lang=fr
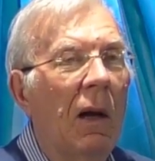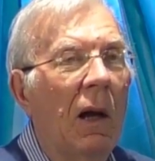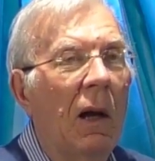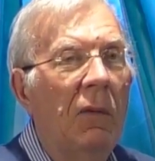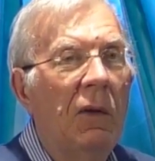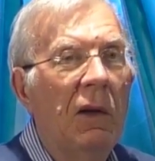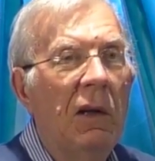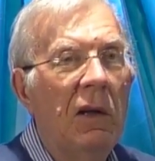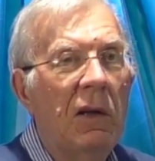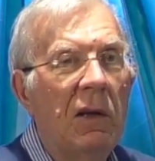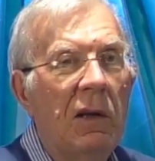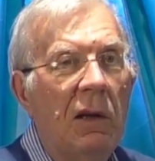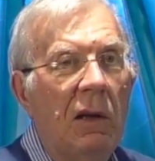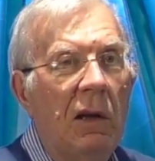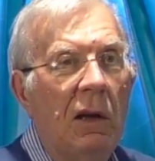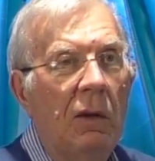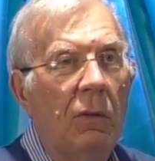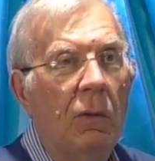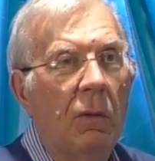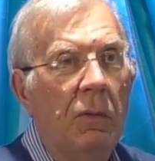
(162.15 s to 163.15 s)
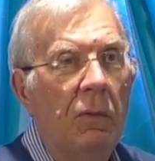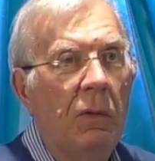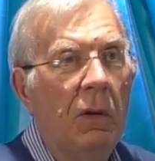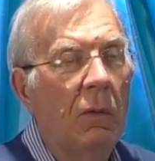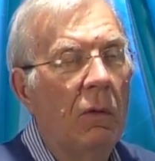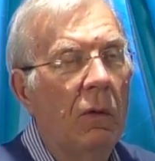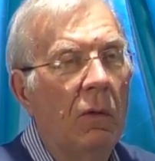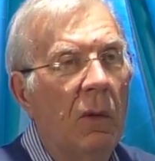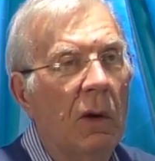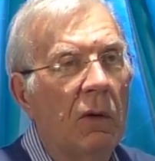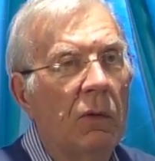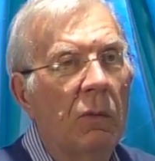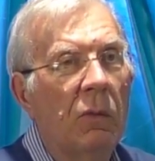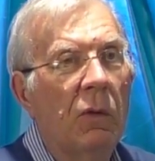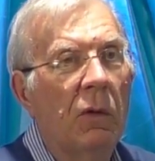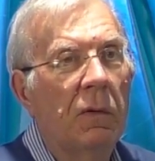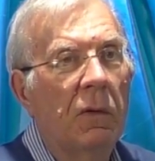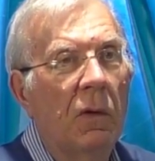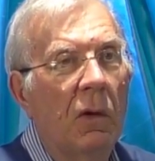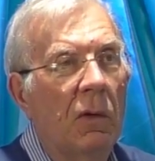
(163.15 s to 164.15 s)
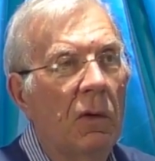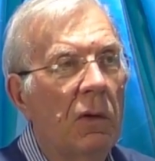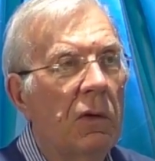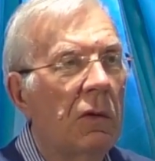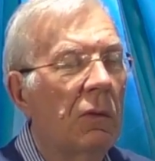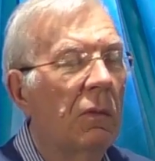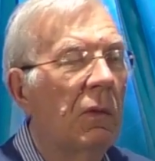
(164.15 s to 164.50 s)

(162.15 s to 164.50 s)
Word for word: avait décidé de fuir le royaume de France.